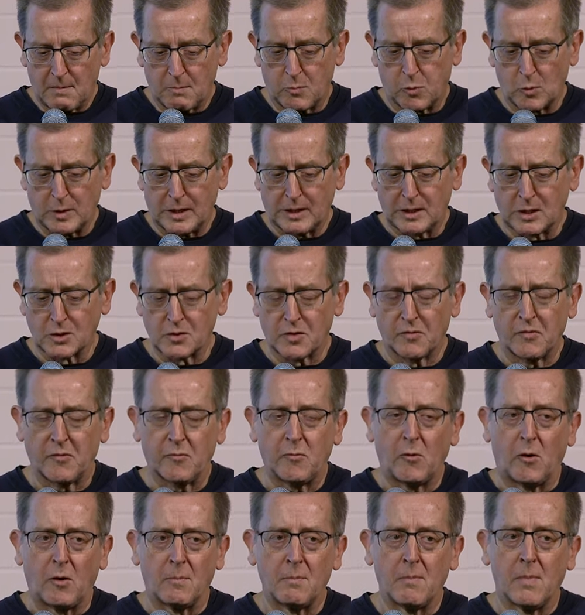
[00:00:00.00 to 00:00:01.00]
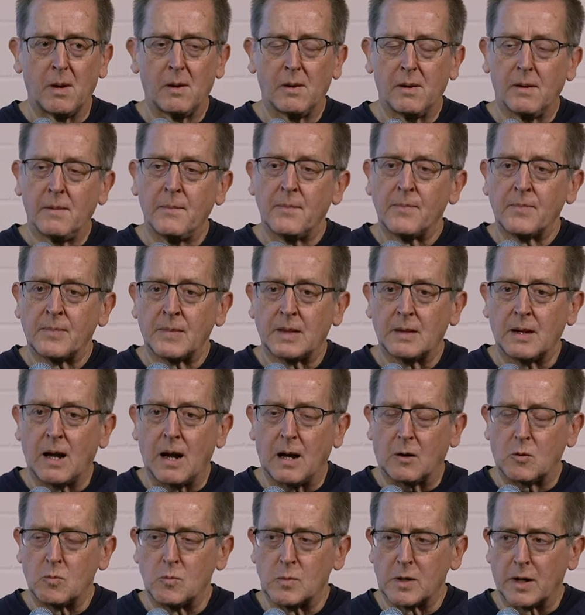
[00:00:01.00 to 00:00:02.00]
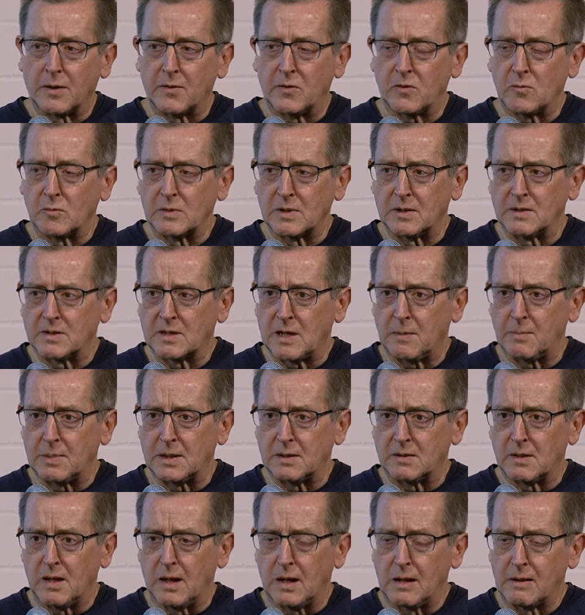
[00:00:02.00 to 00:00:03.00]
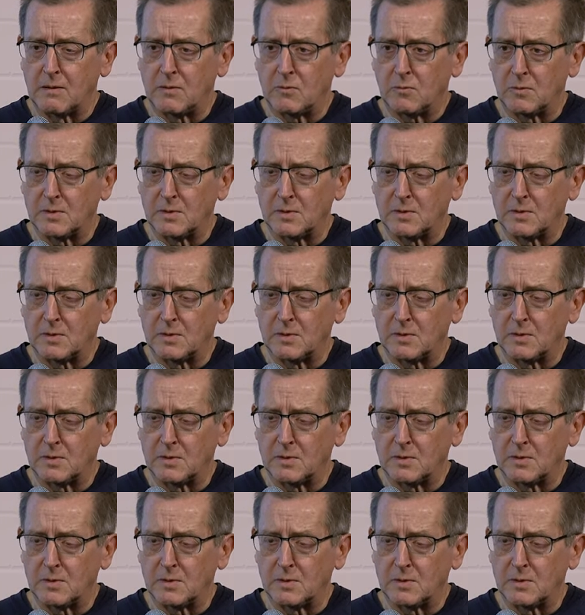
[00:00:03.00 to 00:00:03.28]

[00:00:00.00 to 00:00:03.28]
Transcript: Politische Form der Akkumulation des Kapitals